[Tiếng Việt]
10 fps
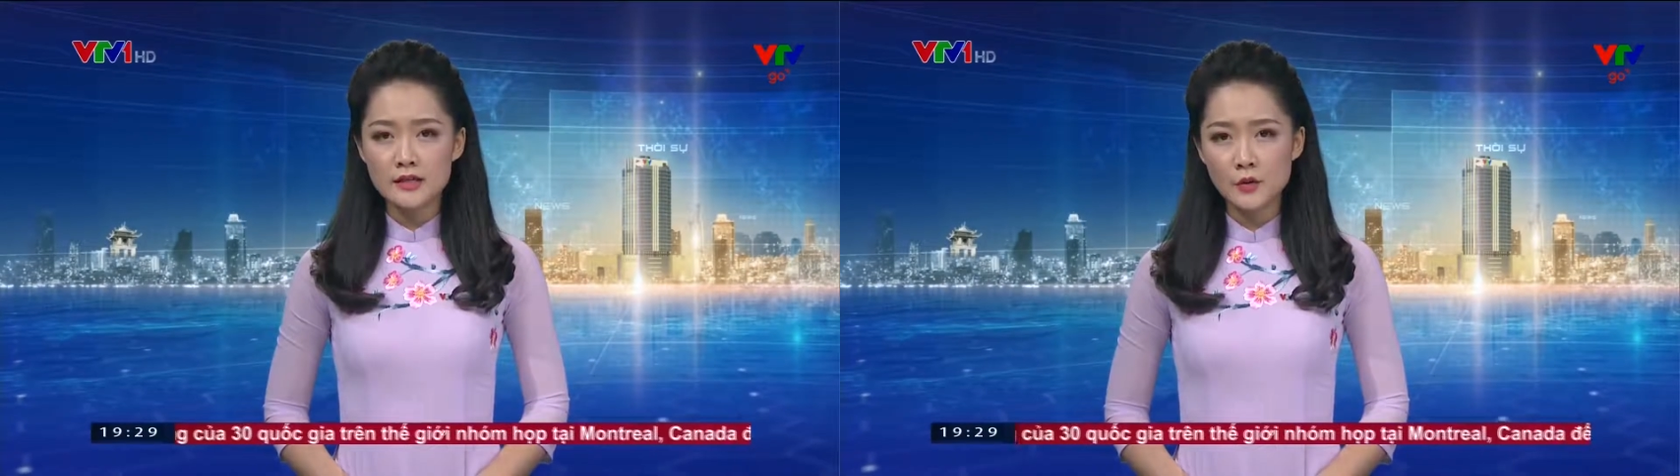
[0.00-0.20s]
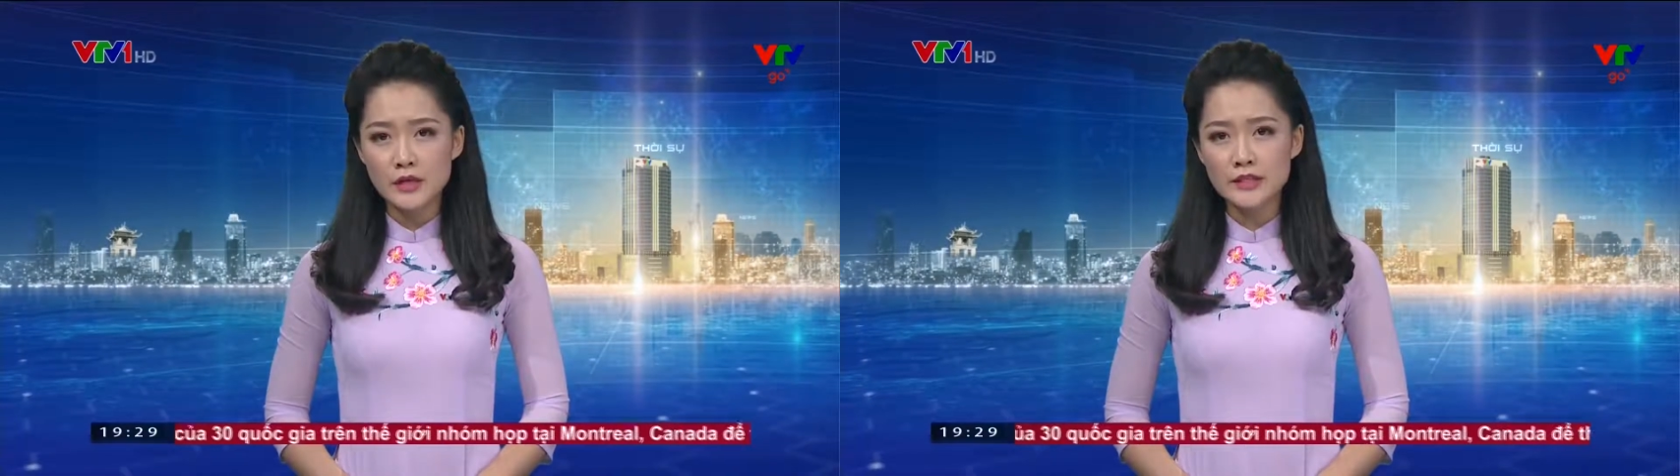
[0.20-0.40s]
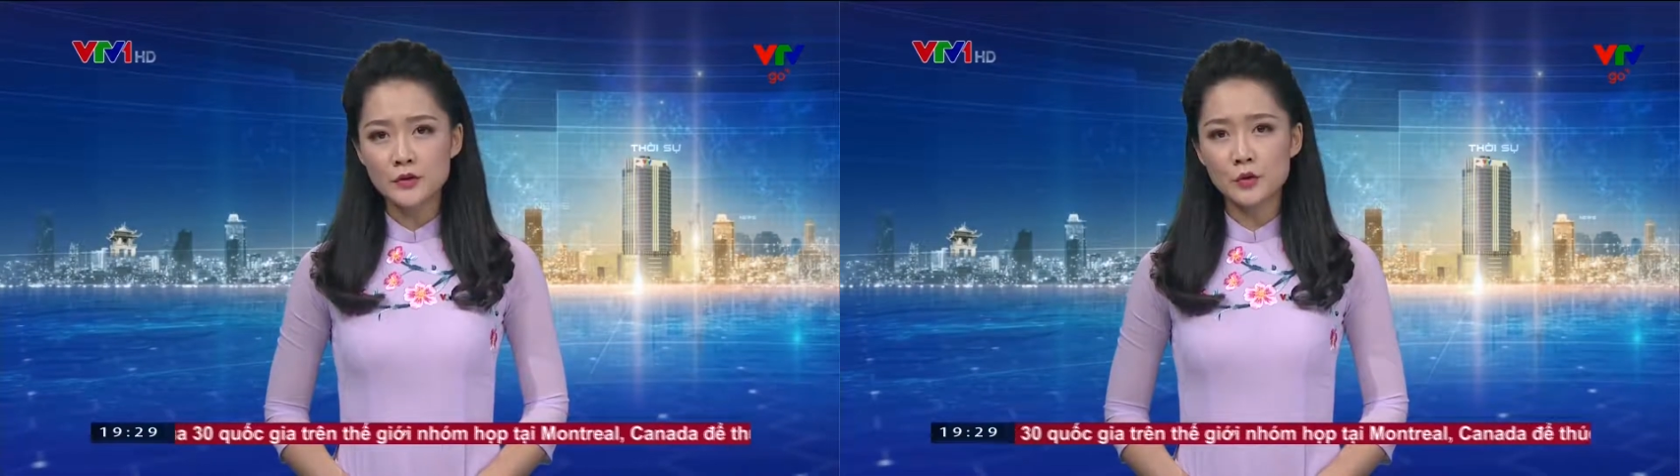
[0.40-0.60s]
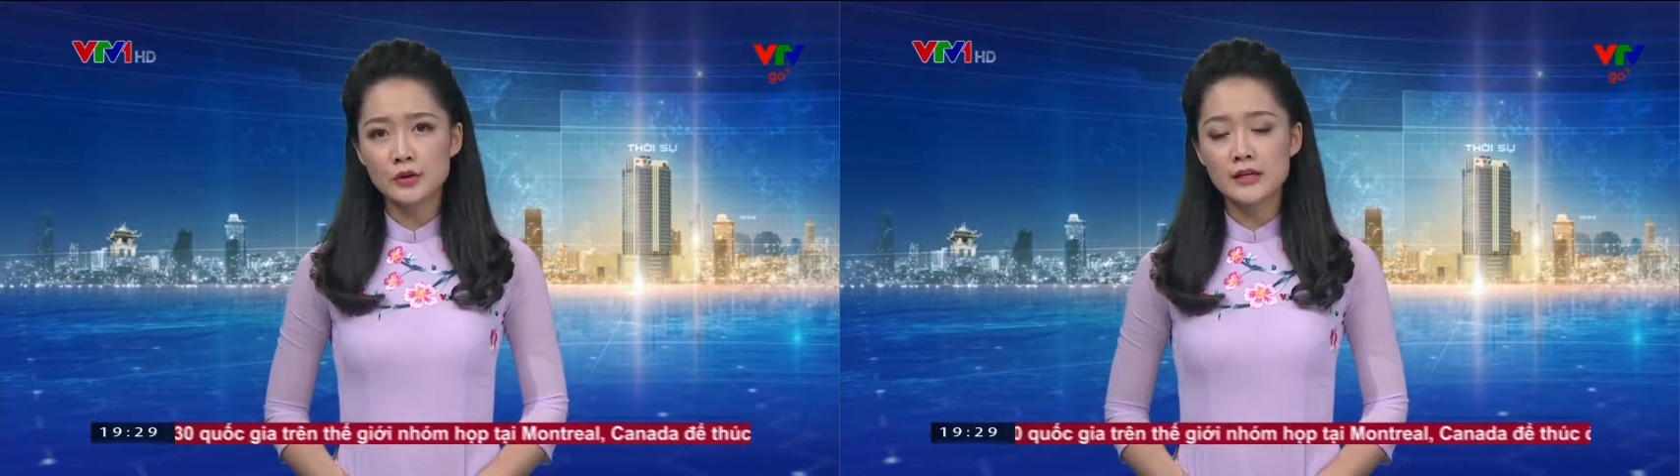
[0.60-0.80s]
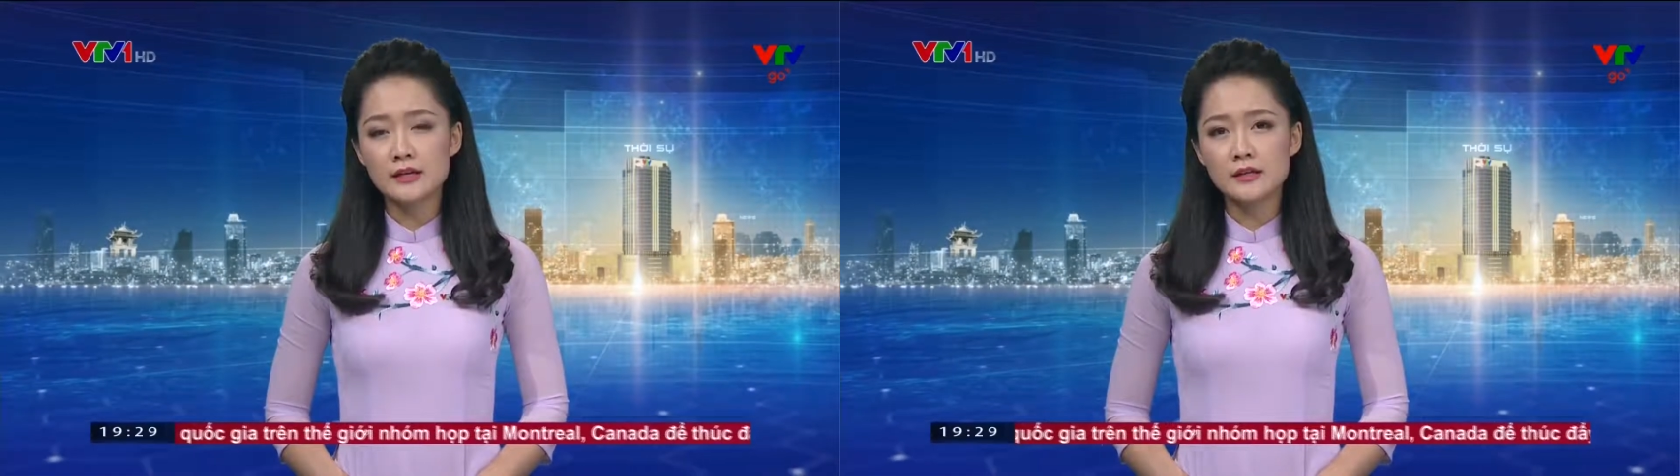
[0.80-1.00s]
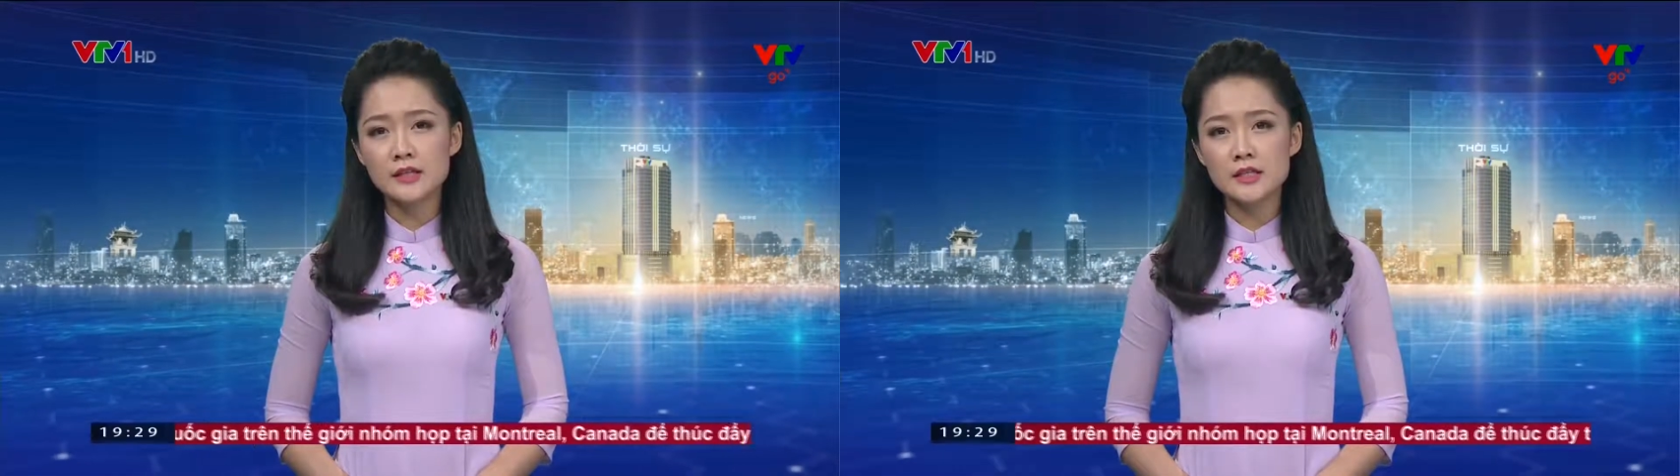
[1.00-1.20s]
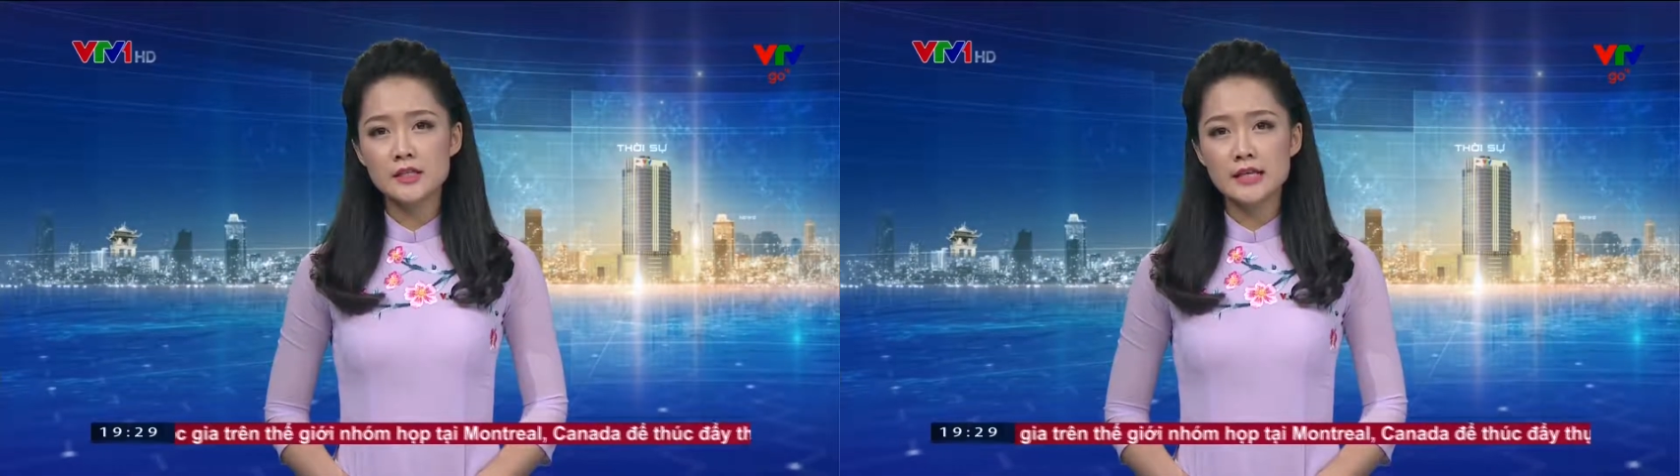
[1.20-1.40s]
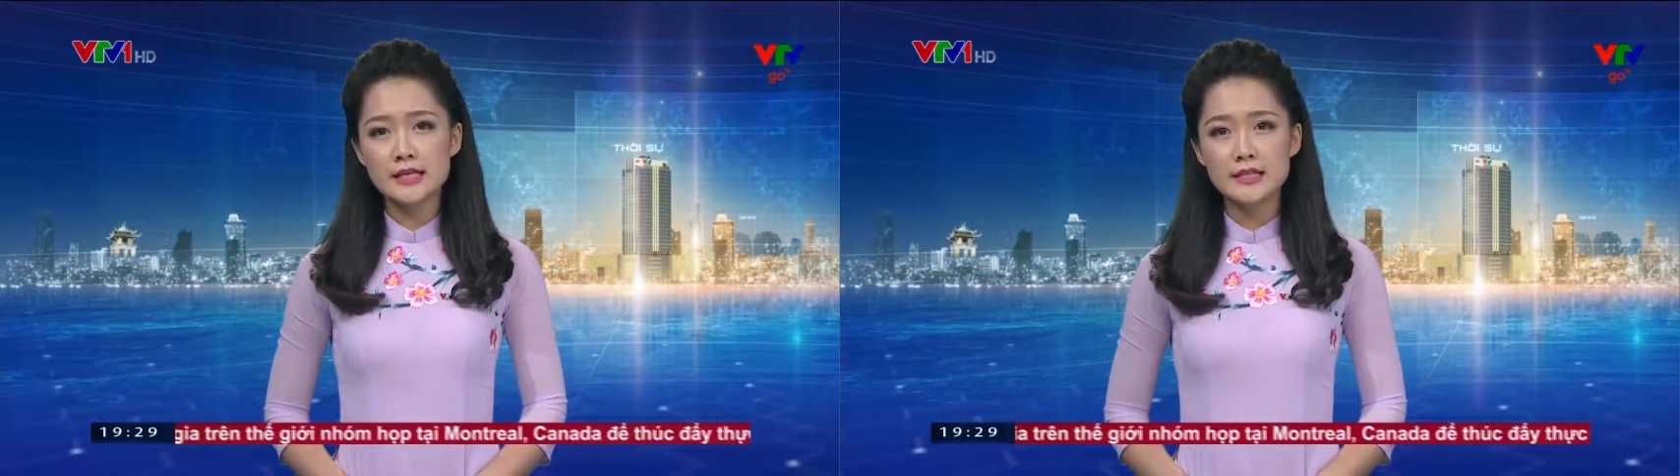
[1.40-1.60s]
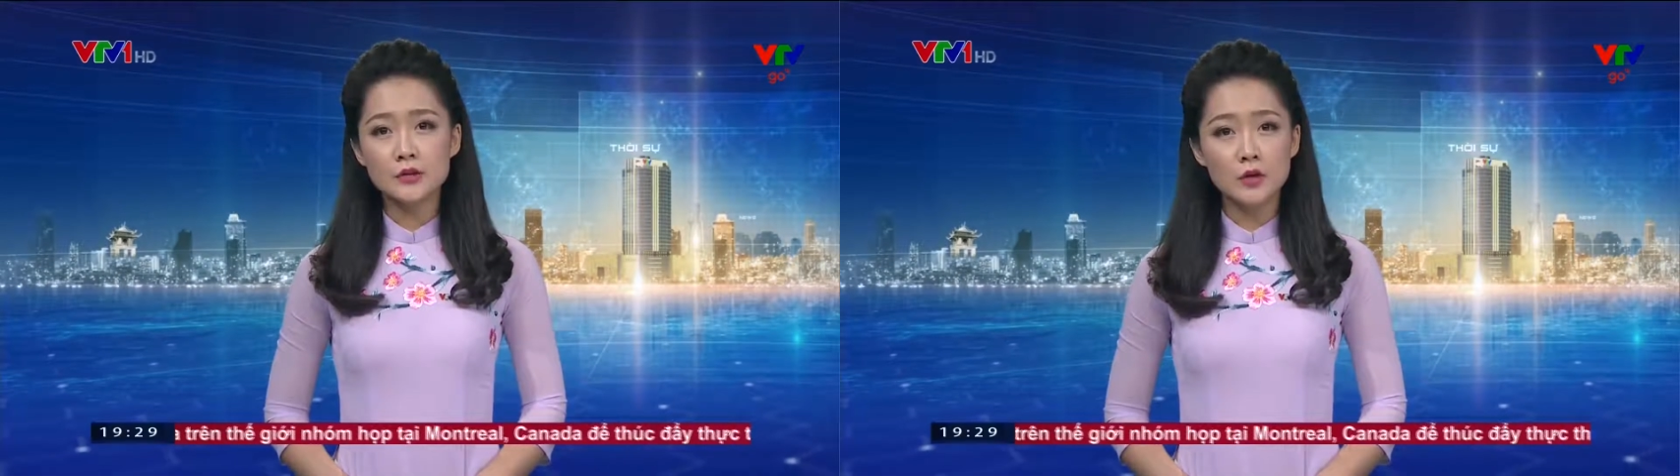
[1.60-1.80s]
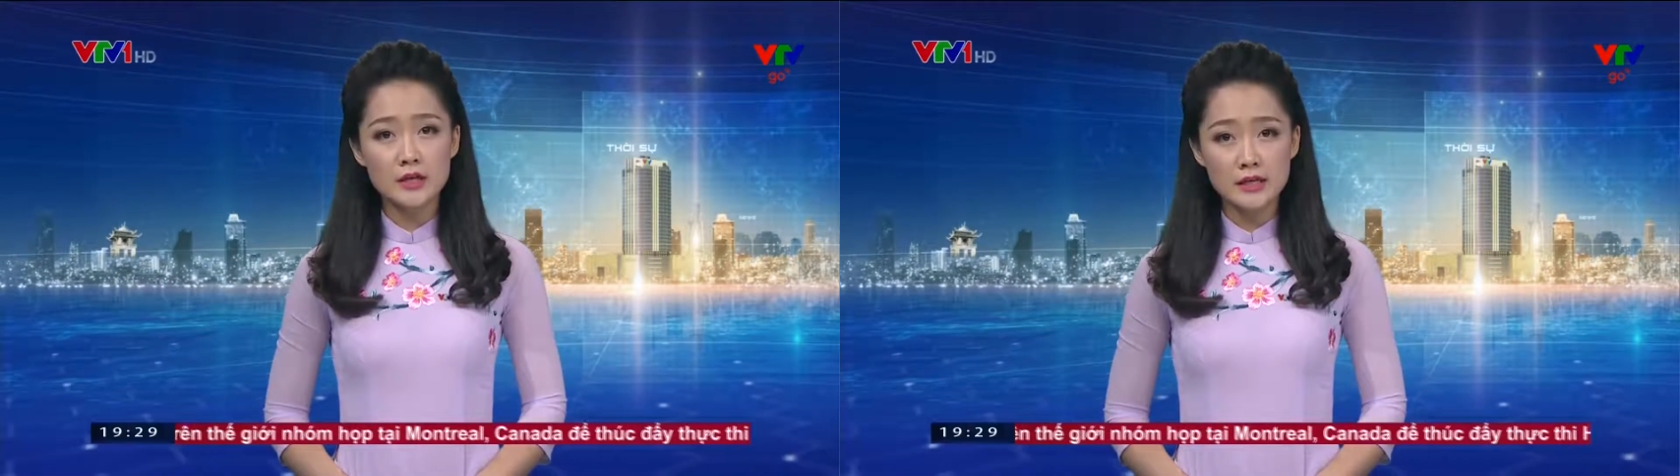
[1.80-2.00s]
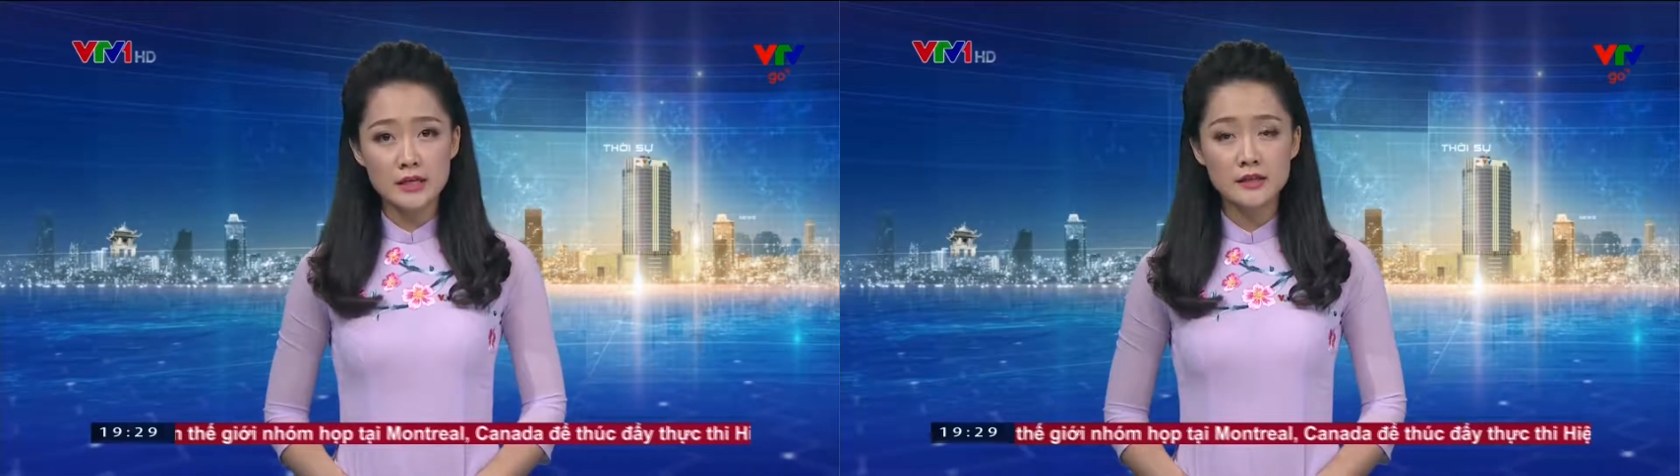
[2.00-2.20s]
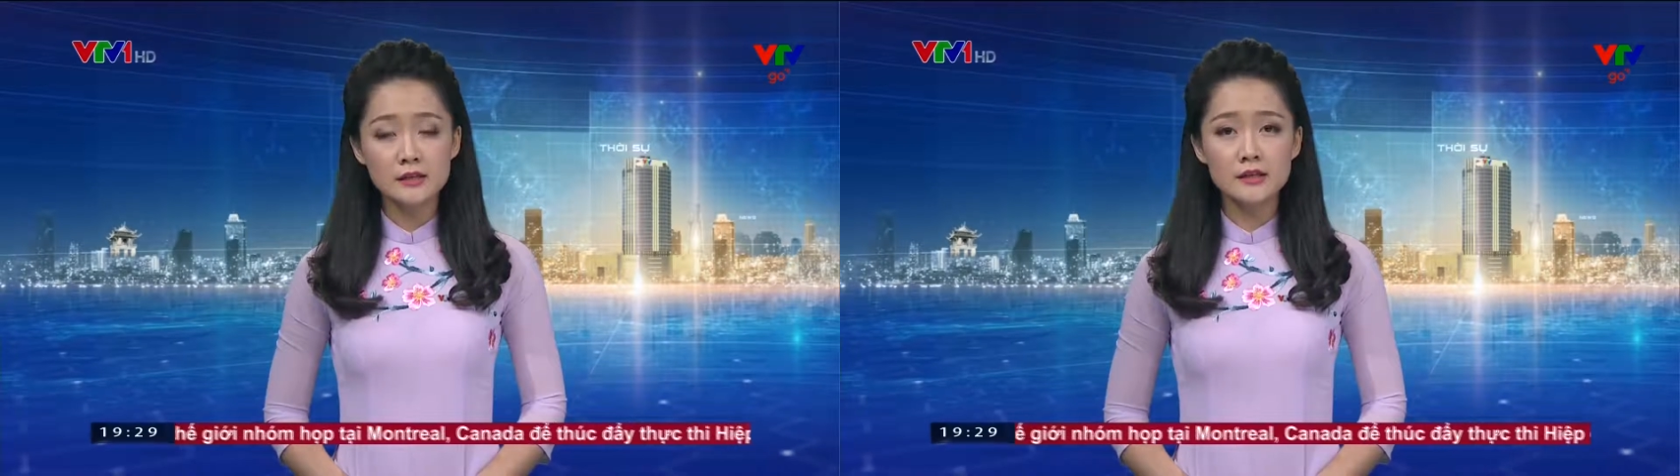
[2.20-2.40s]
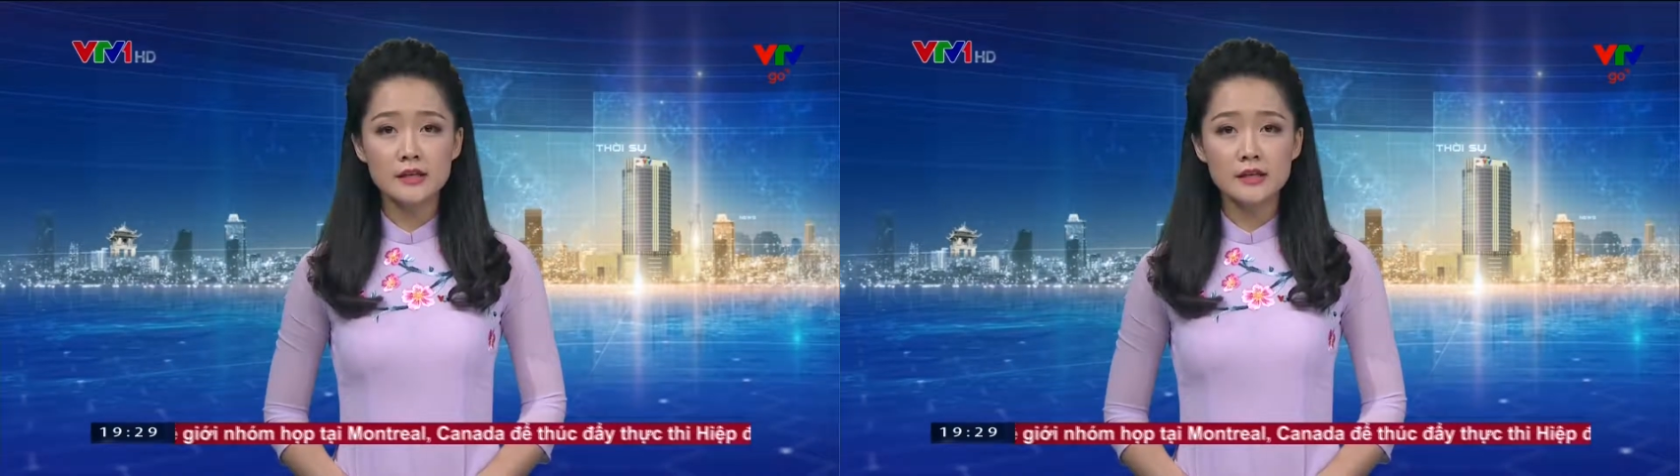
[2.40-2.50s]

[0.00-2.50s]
nhiều nghệ sĩ nổi tiếng như nhạc sĩ Thuận Yến,